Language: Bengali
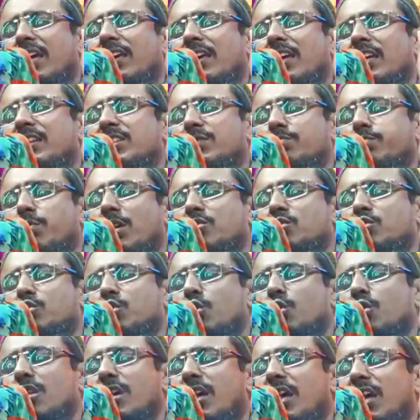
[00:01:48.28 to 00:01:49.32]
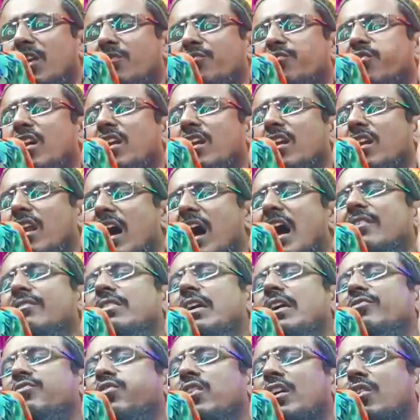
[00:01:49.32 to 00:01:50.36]
আই এস ফর সোড এল ফর লাভ
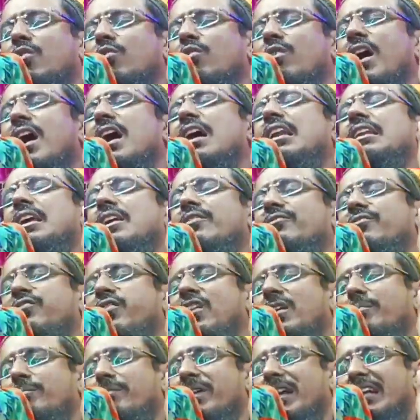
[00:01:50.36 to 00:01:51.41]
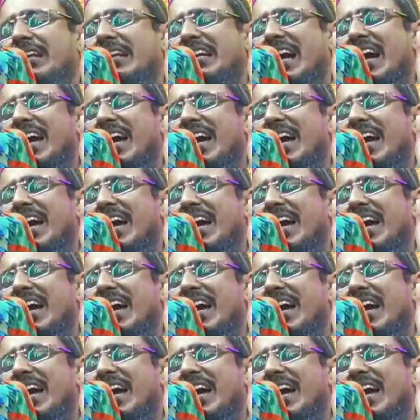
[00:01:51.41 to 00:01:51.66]
এ ফর ওয়াল এম ফর মেন